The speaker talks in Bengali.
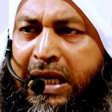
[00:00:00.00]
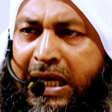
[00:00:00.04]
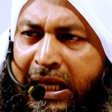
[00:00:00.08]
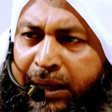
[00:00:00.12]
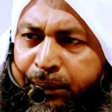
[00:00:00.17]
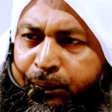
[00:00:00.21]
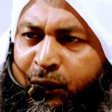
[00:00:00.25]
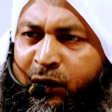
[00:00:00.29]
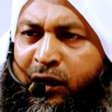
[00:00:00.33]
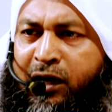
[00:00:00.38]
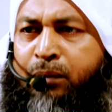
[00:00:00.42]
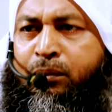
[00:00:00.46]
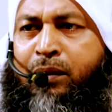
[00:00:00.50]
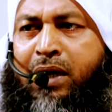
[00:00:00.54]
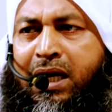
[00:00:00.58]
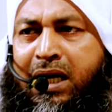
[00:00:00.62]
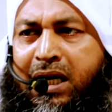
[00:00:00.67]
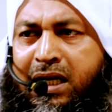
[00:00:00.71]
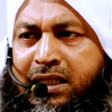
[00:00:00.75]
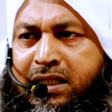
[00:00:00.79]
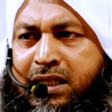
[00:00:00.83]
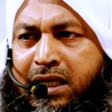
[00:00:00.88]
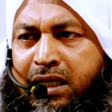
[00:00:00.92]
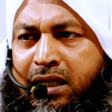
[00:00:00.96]
এরপরে
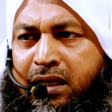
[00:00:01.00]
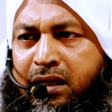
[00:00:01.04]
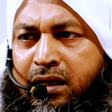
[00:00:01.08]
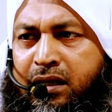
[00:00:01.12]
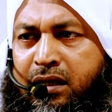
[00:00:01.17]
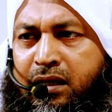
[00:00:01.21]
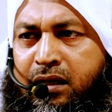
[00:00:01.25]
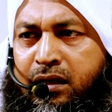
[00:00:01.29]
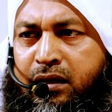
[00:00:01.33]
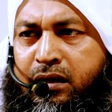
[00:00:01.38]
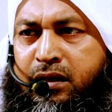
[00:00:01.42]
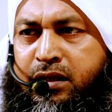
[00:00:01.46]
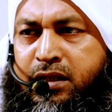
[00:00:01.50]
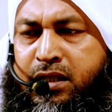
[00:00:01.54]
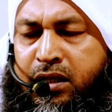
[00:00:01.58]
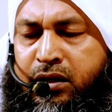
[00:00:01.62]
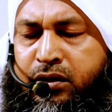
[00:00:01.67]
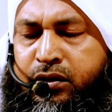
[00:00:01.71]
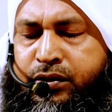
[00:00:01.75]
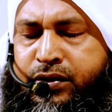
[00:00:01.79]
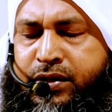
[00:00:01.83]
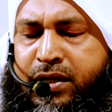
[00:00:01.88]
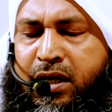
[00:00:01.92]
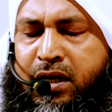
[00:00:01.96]
মারা যায় শেখ
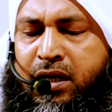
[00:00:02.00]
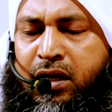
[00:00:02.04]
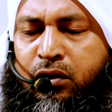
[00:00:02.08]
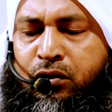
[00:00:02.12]
হোসাইল